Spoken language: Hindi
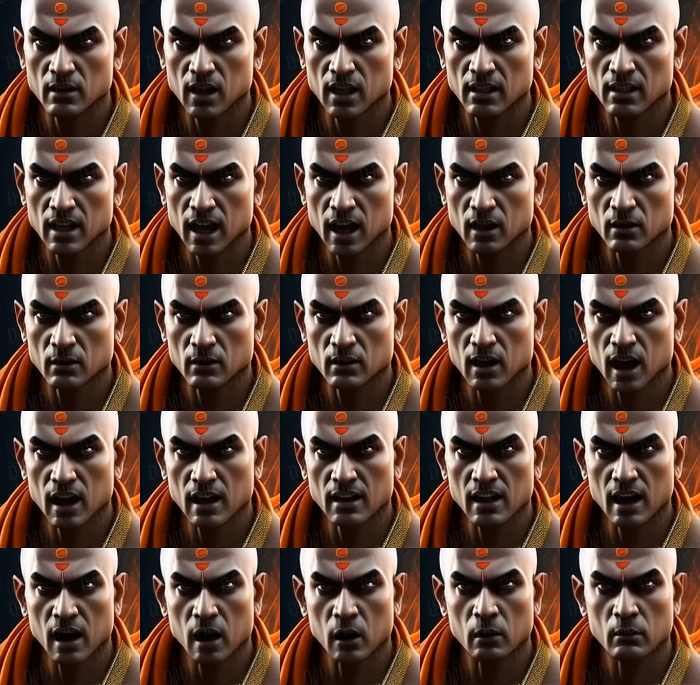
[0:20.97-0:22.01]
जिसके
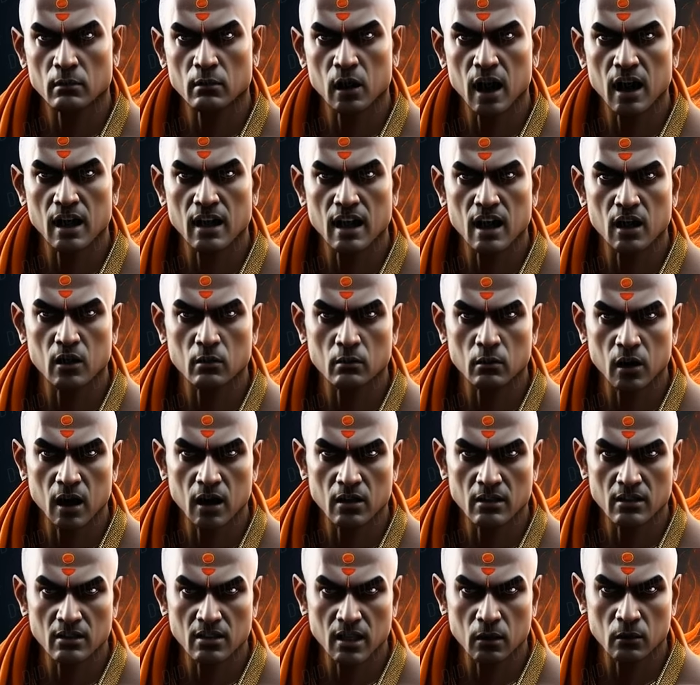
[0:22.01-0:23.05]
अनुसार बाल
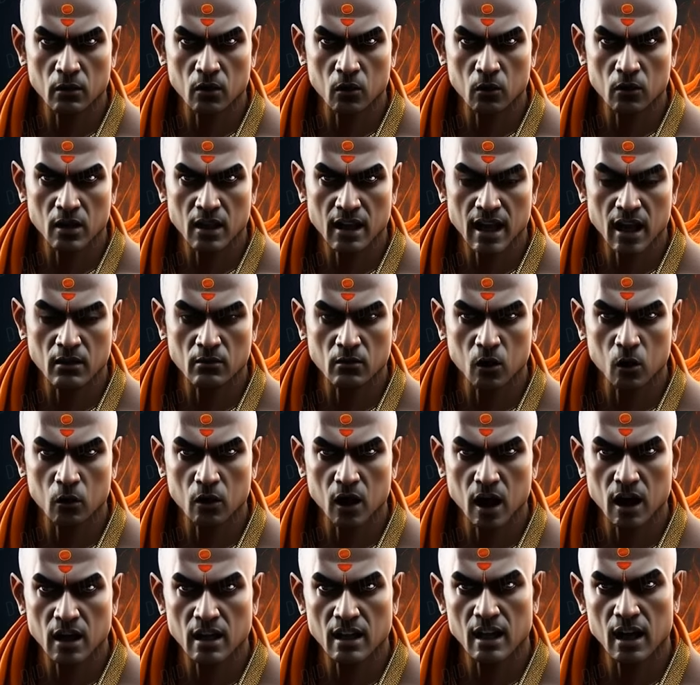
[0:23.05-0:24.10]
हनुमान जब सूर्यदेव को
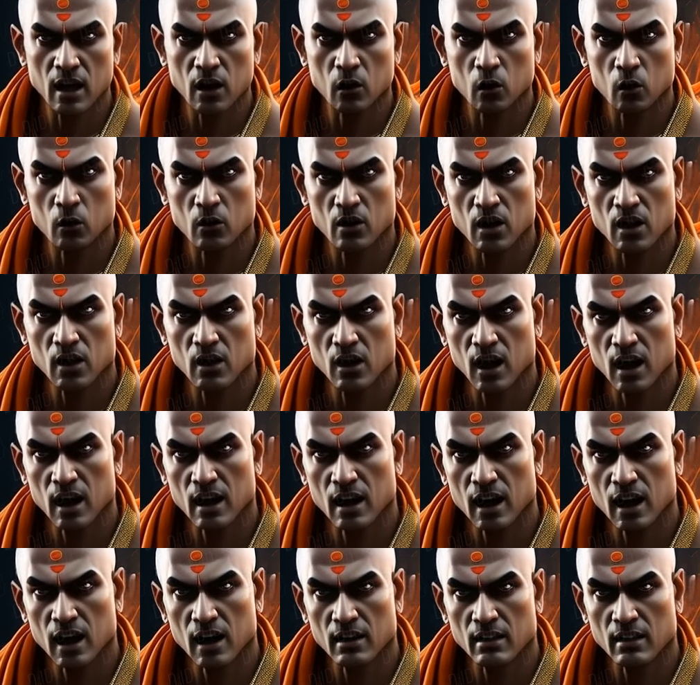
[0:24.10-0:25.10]
खाने की कोशिश की